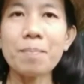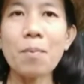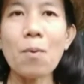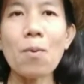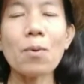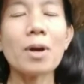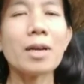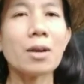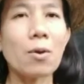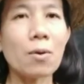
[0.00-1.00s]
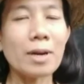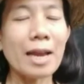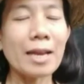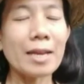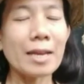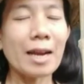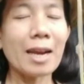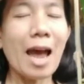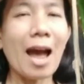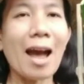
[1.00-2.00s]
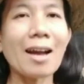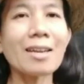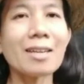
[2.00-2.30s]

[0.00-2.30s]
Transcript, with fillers: ปลูกลงในกระถาง